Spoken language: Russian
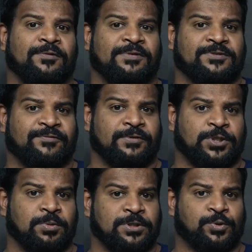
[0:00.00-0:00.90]
тела.
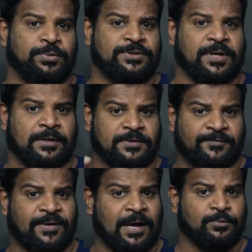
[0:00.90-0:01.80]

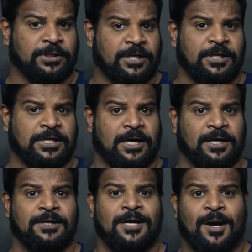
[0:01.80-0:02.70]
Они просто
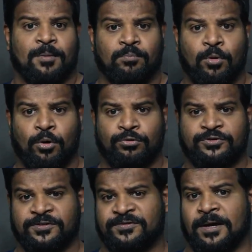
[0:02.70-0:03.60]
отрезали себе
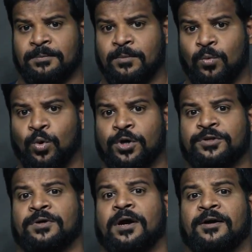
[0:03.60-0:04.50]
головы, и смерть
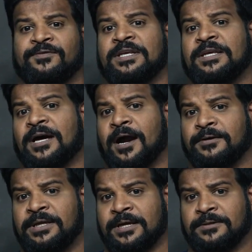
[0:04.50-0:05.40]
наступала
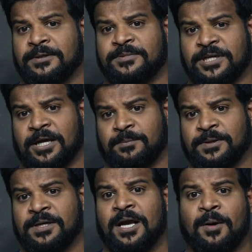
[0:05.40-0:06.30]
мгновенно.
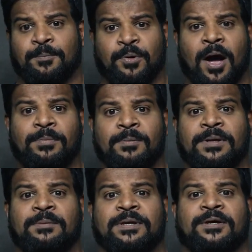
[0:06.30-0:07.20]
Из всех
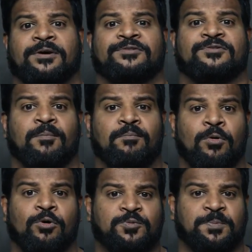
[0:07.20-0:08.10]
изображений
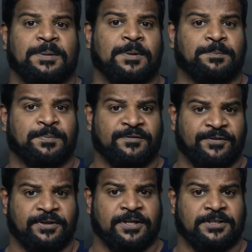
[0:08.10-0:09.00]
ритуальных
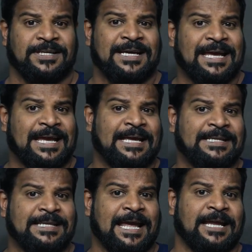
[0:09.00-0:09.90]
самоубийств,
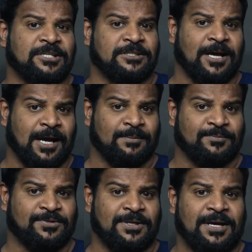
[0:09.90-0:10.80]
которые я нашел в
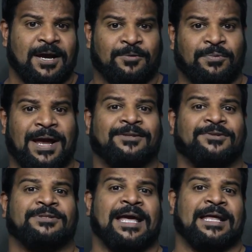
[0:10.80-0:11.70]
Индии,
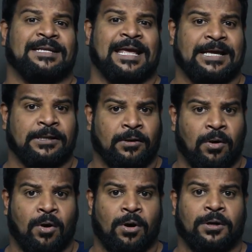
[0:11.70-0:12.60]
большинство было
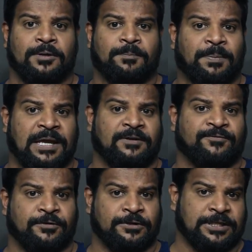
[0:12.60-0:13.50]

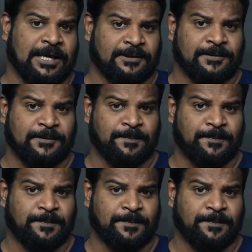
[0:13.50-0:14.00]
арикандомского типа.